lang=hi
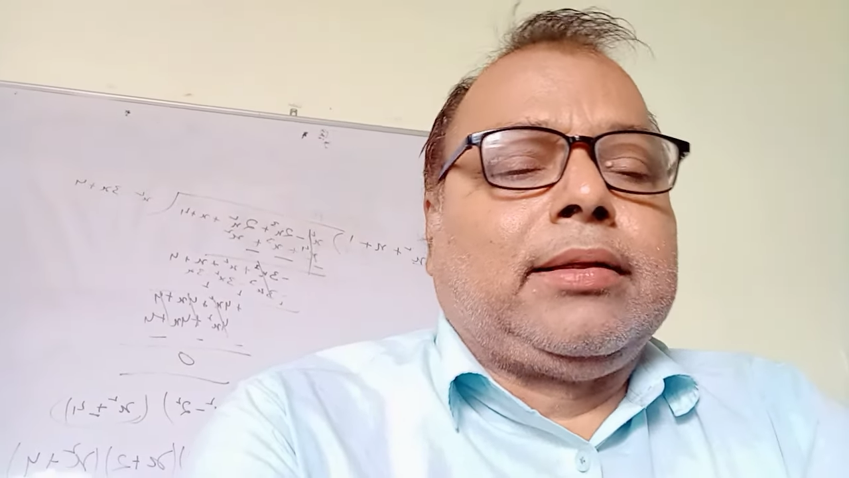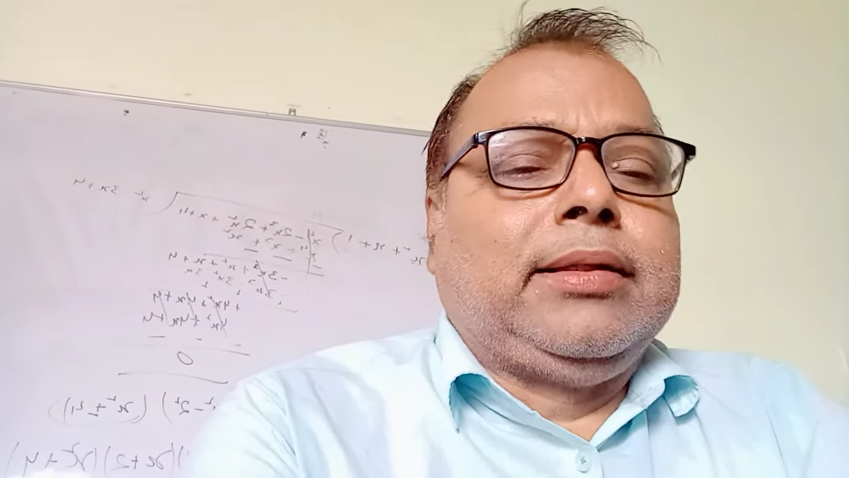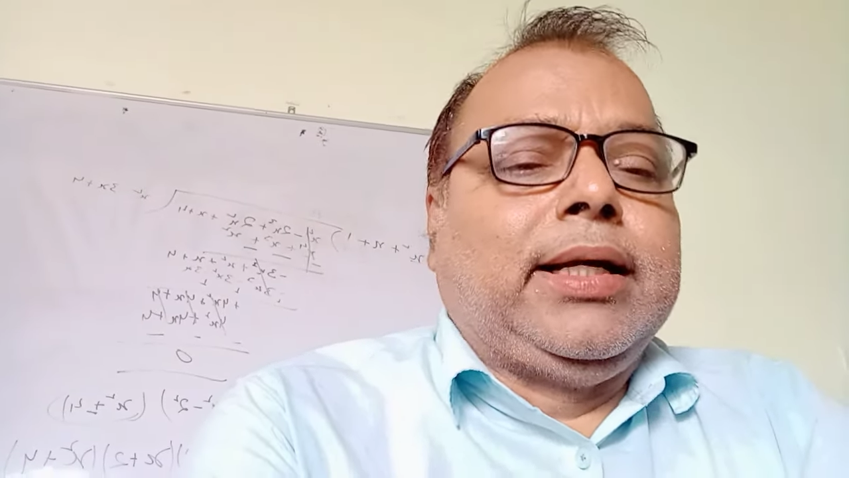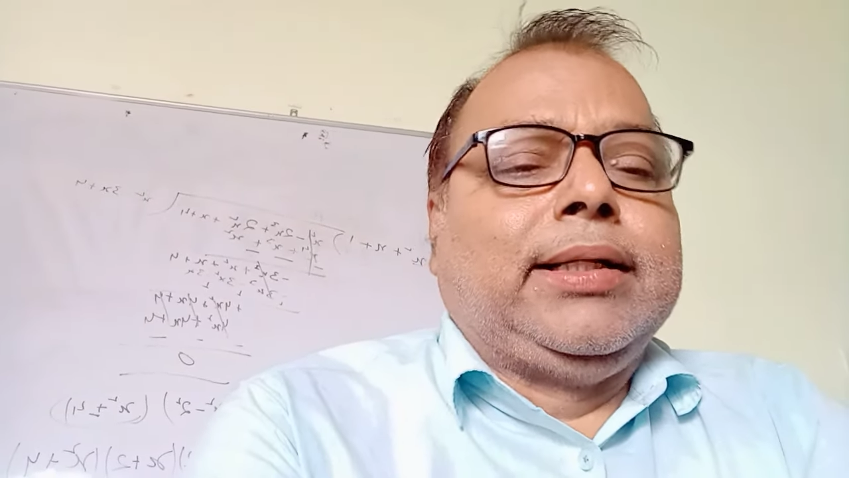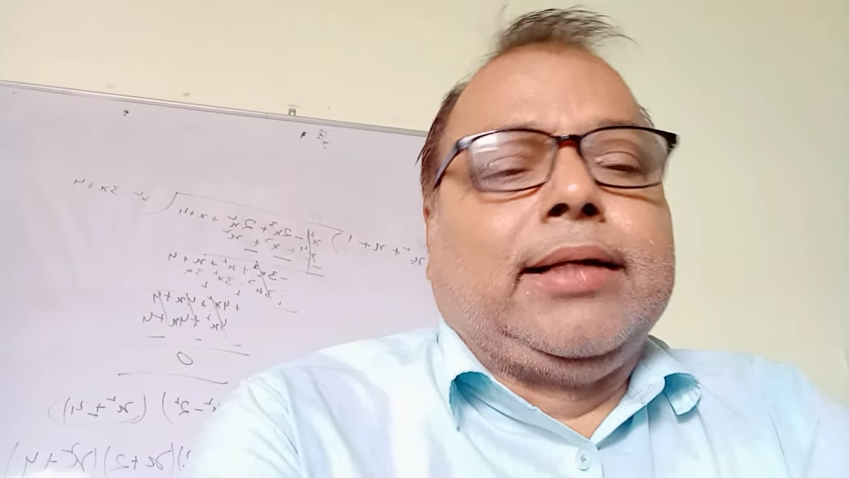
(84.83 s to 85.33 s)

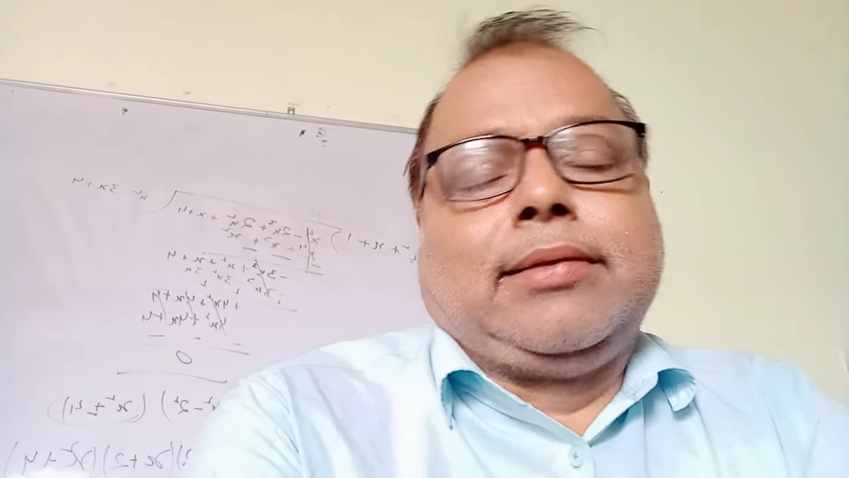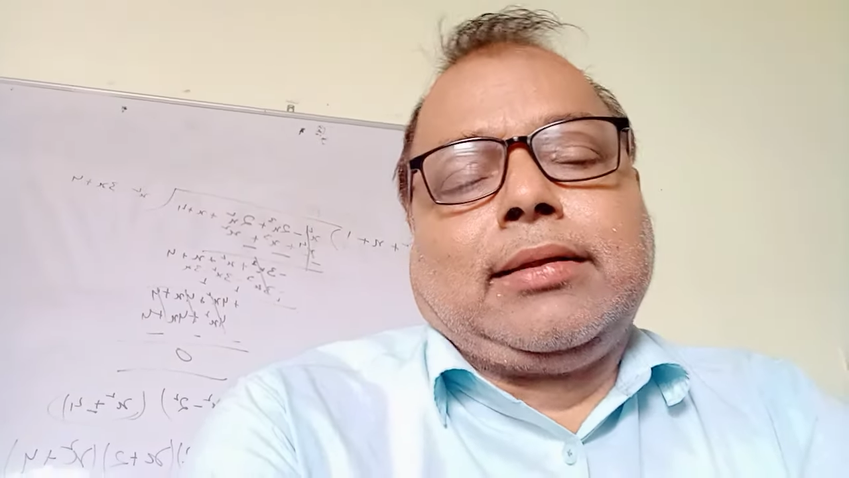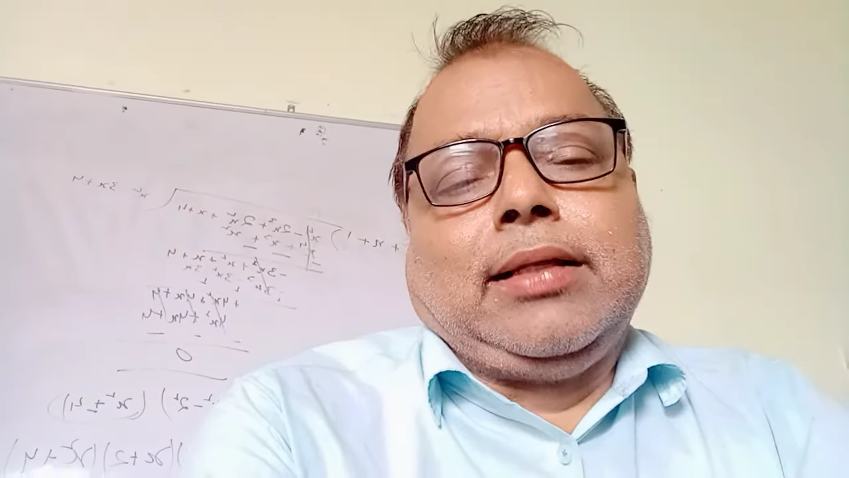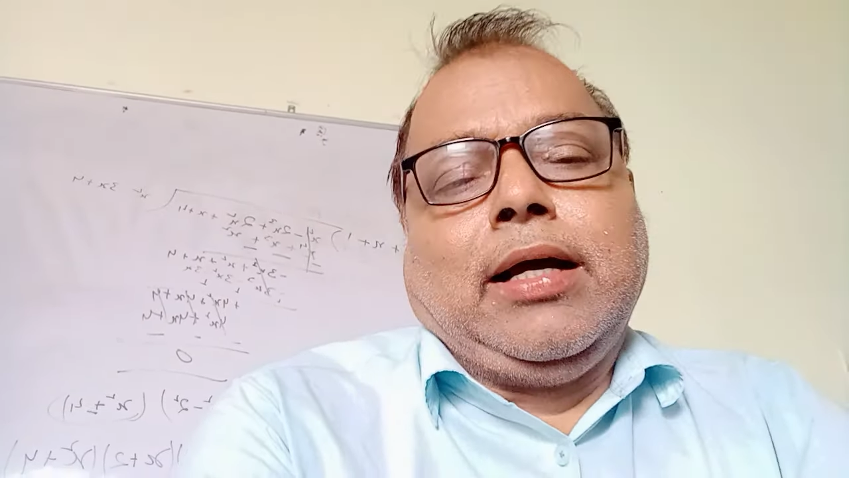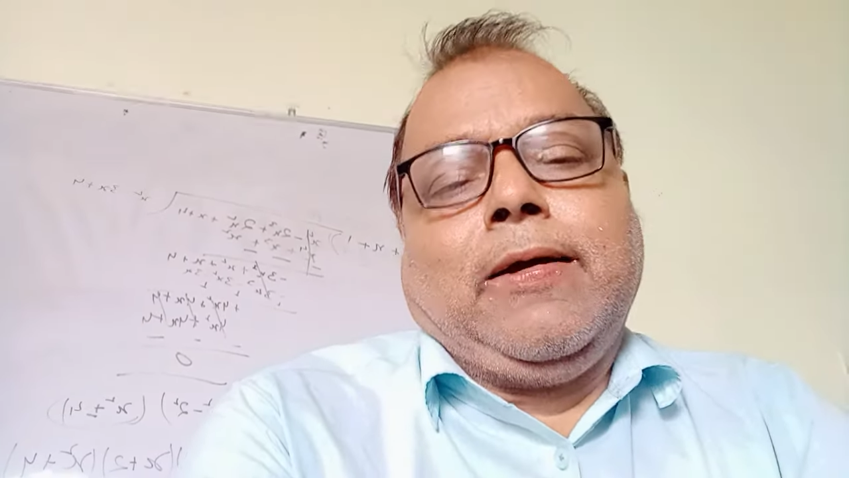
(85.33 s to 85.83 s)
मार्क्स दिया जा
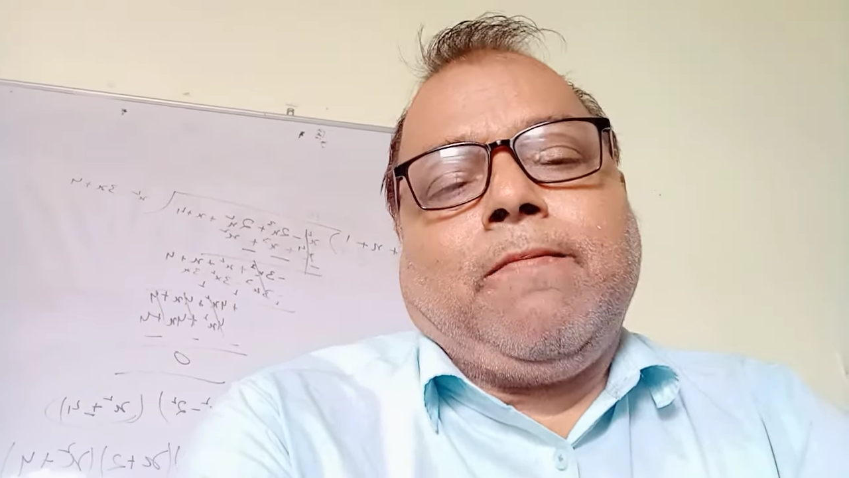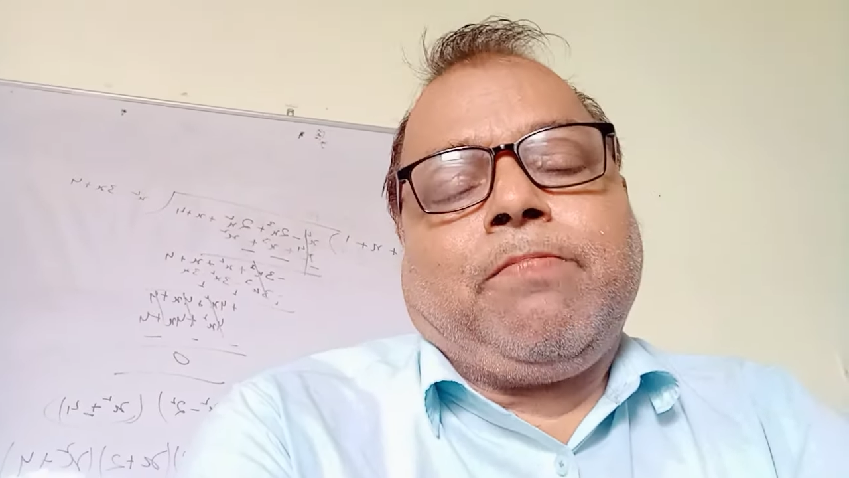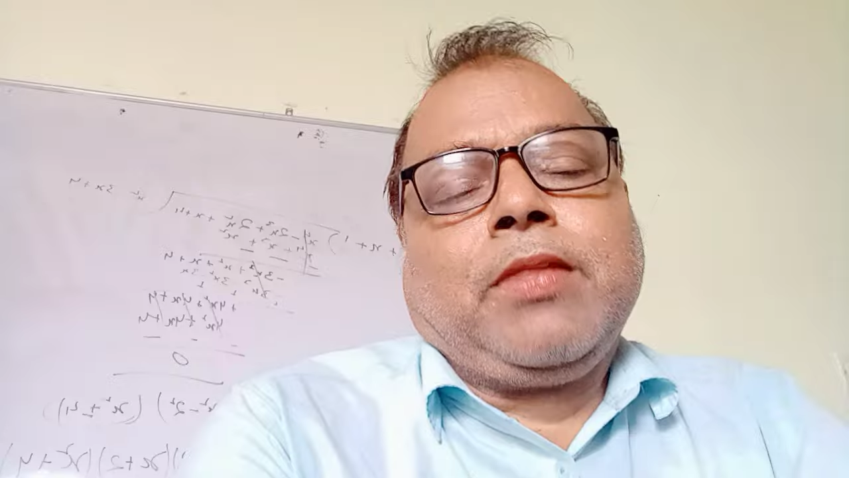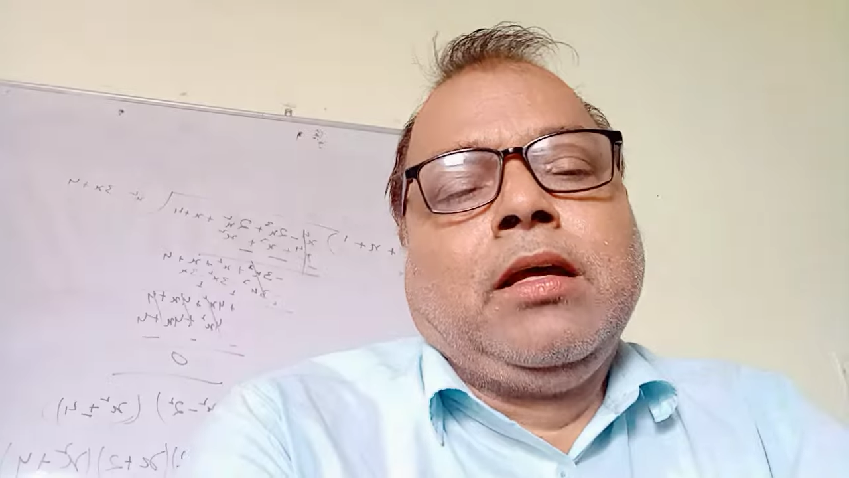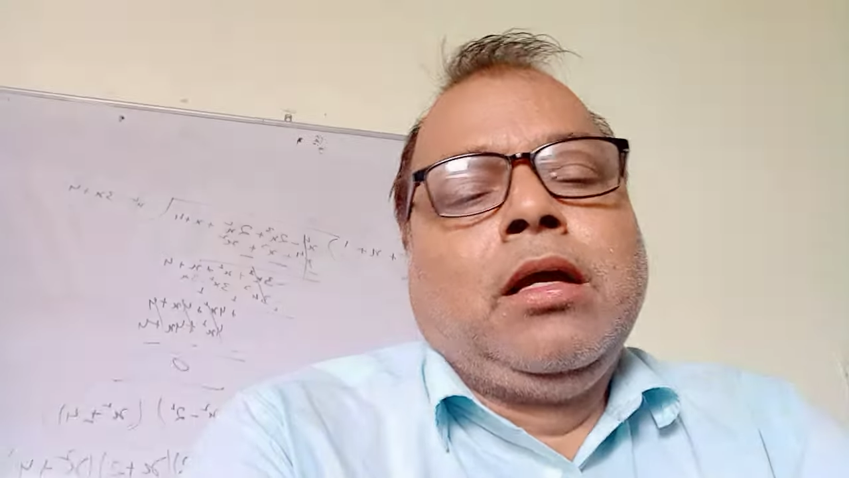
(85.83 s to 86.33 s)
सकता है